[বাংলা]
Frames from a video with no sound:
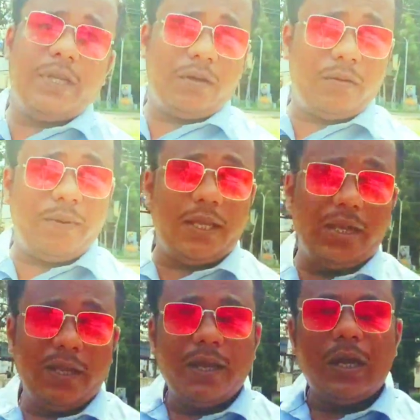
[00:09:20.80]
ভিড় হবে
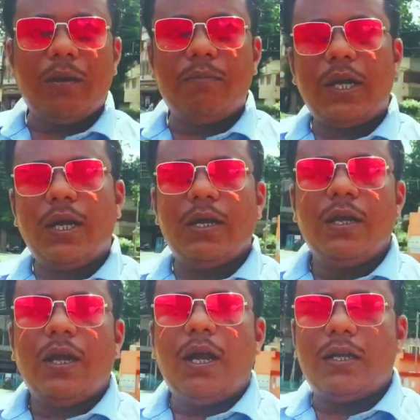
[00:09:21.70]
আমরা
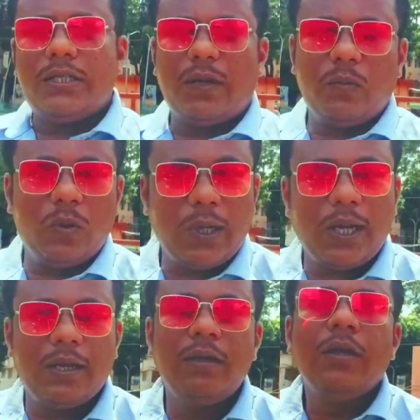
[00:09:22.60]
যাব
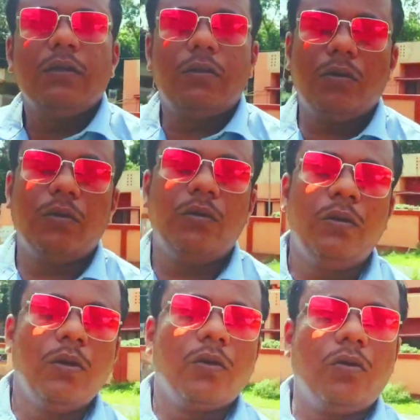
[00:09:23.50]
না তো
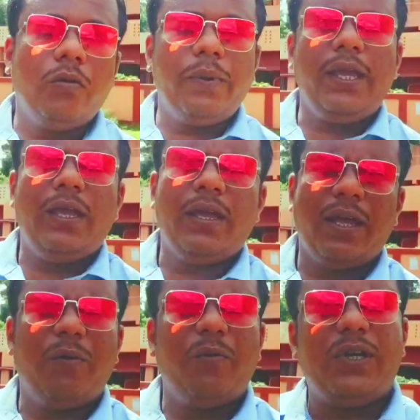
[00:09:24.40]
খুবই
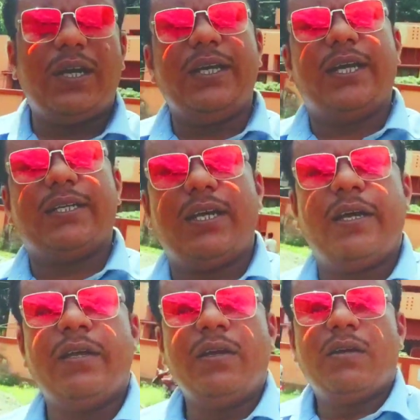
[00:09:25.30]
এমনটাই
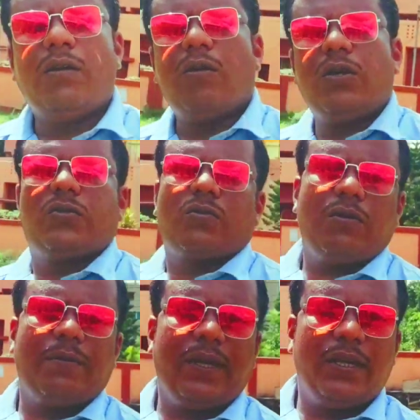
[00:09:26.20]
একটা লস
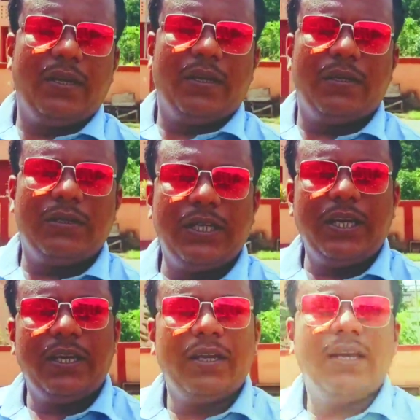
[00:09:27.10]
করবে
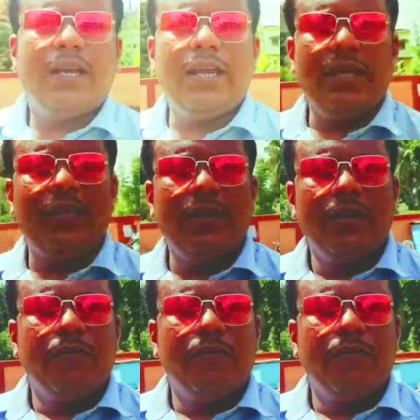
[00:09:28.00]
যে এই